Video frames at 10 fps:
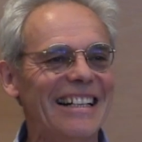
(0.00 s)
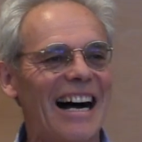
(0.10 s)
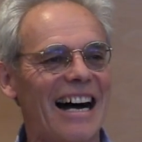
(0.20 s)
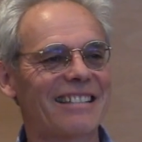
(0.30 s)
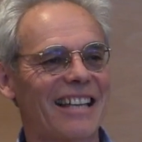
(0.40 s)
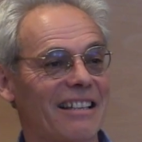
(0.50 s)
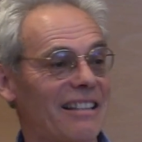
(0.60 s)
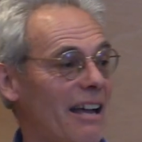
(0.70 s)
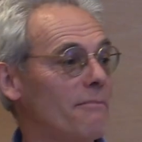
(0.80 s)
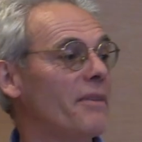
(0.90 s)
à
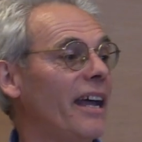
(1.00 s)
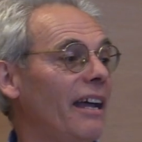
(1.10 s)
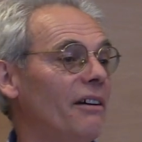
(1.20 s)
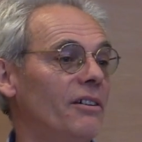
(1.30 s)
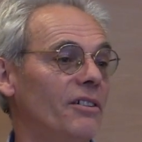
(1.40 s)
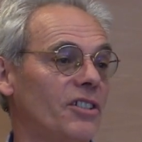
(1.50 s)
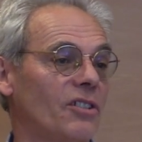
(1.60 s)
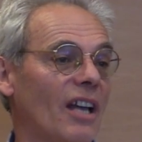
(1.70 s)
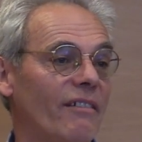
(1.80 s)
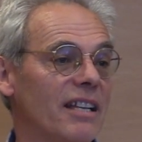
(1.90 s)
certains, mais je
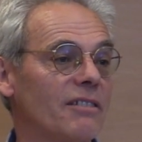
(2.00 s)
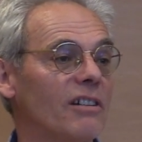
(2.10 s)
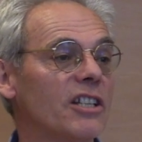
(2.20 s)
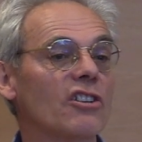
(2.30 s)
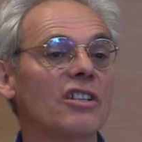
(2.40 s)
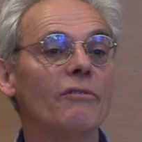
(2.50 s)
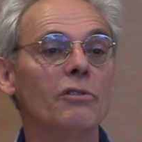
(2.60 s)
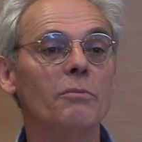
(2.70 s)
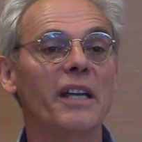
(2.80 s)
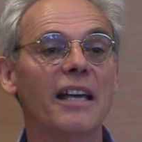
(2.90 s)
travaillais sur l'échange à
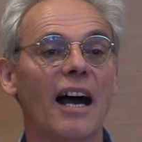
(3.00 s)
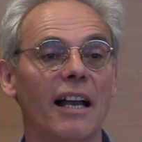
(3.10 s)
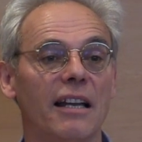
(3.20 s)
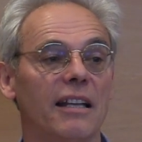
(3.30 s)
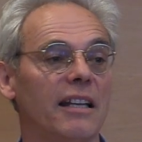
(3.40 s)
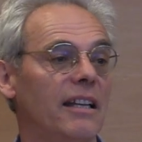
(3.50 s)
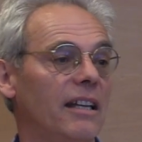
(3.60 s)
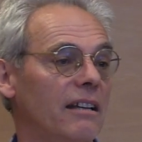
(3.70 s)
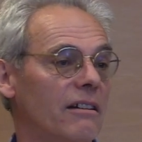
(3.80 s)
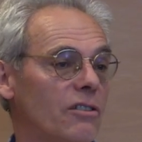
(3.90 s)
volume égal
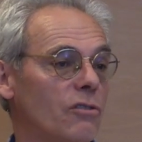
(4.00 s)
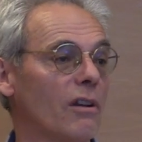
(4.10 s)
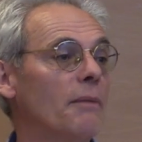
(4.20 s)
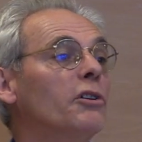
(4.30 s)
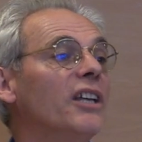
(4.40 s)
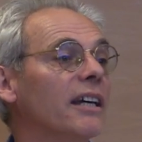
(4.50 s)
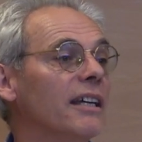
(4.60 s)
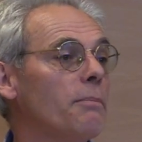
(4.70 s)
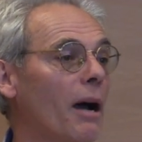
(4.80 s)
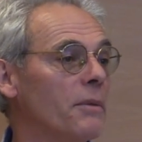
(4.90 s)
et sur la
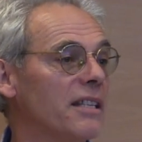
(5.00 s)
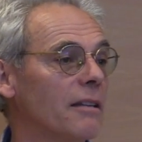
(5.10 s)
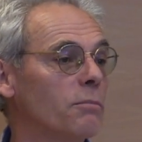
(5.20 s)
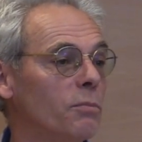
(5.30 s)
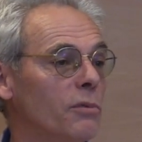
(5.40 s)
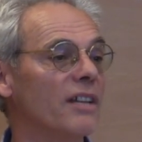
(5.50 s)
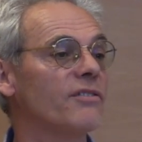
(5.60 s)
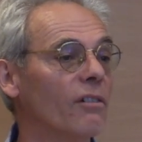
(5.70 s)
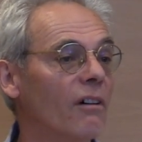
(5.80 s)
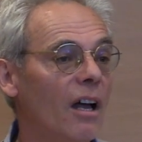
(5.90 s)
monnairie parmi cette
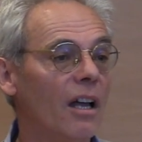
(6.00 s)
population.